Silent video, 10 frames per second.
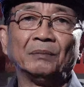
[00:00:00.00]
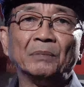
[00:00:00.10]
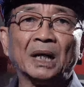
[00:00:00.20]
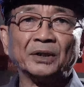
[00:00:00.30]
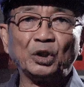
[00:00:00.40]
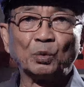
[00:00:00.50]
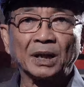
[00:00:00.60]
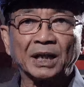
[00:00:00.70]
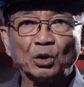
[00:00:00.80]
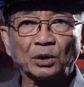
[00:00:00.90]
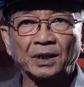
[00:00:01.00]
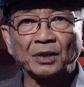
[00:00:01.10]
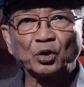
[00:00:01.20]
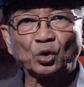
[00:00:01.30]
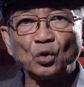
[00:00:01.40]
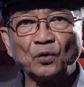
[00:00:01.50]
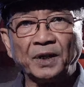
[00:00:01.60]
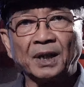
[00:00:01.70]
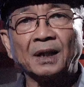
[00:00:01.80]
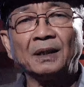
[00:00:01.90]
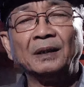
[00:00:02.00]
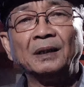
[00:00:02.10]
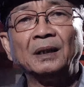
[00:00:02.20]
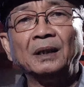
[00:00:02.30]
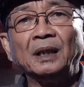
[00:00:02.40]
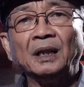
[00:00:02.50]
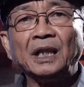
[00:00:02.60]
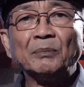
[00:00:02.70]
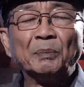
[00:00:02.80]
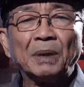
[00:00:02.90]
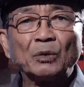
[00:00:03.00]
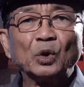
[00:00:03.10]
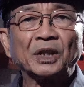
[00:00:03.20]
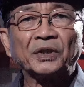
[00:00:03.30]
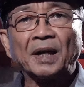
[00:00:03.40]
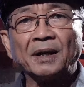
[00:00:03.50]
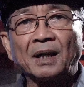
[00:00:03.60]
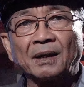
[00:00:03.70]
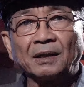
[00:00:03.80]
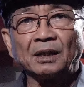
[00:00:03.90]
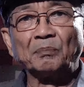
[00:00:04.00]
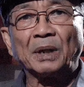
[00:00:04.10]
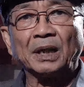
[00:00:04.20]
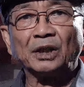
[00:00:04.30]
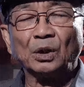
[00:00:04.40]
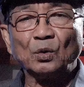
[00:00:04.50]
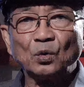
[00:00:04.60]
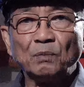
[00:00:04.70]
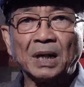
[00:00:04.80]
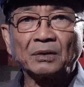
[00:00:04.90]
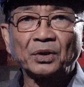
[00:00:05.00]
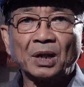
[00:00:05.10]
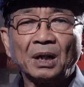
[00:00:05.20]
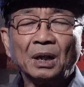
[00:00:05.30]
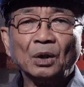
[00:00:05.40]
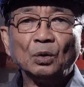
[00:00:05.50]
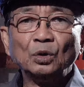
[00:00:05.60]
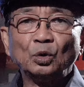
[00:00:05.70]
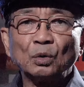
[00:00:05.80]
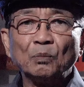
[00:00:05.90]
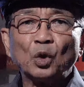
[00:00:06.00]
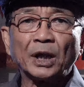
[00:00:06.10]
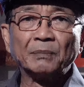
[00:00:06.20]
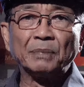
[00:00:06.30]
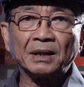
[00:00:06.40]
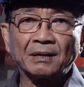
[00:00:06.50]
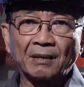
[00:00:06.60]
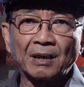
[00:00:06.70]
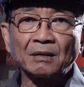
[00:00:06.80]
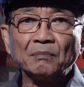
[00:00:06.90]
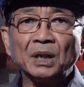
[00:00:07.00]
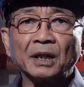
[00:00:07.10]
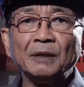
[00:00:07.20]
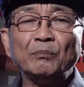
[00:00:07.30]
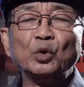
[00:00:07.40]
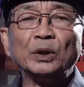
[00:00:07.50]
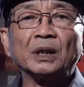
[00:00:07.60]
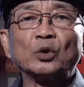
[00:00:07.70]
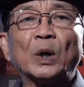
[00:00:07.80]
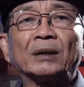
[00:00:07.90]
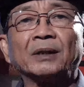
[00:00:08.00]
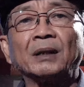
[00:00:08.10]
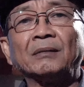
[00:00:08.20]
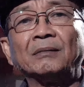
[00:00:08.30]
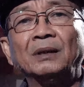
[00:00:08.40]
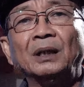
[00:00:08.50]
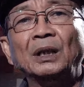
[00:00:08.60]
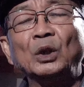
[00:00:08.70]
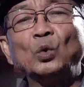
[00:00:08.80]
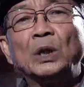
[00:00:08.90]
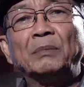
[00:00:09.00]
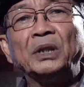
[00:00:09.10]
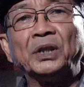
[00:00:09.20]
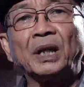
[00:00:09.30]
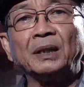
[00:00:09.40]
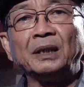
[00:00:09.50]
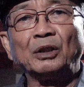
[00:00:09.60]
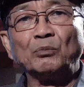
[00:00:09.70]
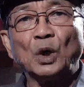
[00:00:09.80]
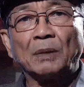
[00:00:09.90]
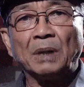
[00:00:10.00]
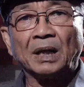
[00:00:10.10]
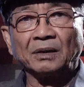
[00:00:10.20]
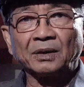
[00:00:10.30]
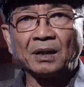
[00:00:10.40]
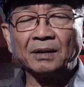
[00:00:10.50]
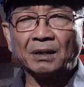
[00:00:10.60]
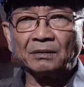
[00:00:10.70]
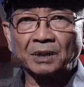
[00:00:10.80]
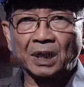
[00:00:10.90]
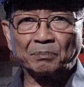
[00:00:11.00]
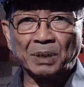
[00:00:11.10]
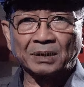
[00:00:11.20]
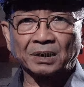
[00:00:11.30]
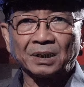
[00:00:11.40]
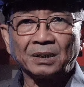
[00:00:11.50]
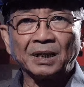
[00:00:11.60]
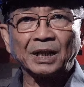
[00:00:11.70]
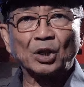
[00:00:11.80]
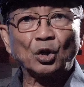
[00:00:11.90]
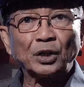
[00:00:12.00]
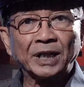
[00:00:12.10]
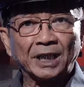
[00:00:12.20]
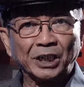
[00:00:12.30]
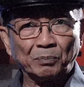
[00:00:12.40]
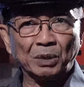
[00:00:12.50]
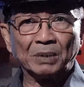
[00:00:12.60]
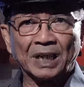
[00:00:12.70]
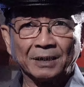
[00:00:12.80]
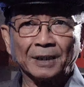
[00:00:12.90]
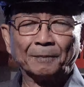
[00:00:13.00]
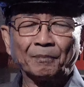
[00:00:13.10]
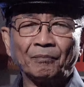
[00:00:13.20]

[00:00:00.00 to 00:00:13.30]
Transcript: mahasiswa kedokteran Stovia, yang membangun kesadaran kepada seluruh bangsa untuk mulai bergerak menghimpun kekuatan guna menjadi sebuah bangsa yang terlepas dari kolonialisme Belanda.